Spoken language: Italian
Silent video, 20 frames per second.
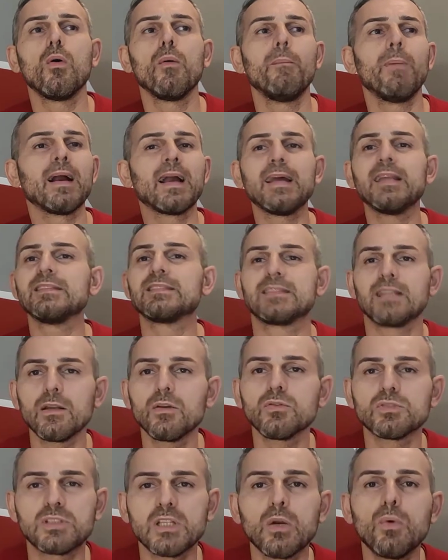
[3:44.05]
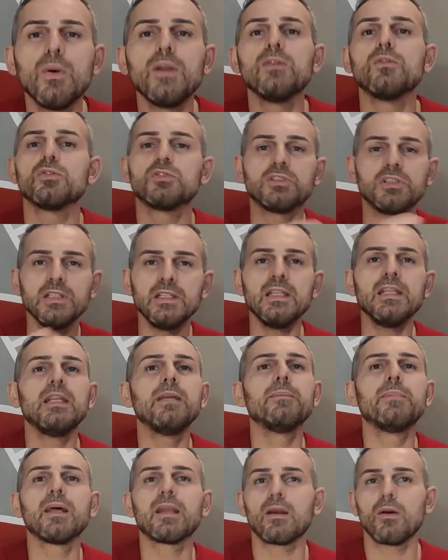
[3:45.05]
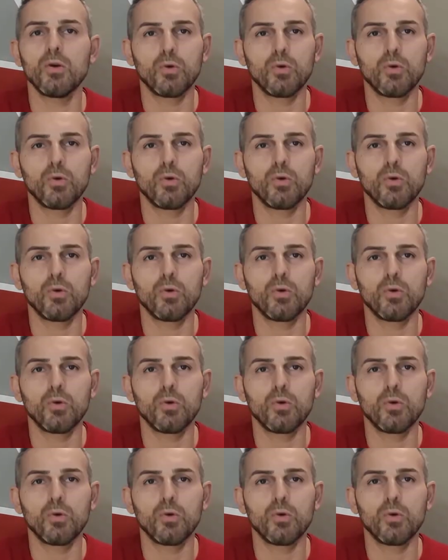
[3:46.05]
magari stanno seguendo si libera,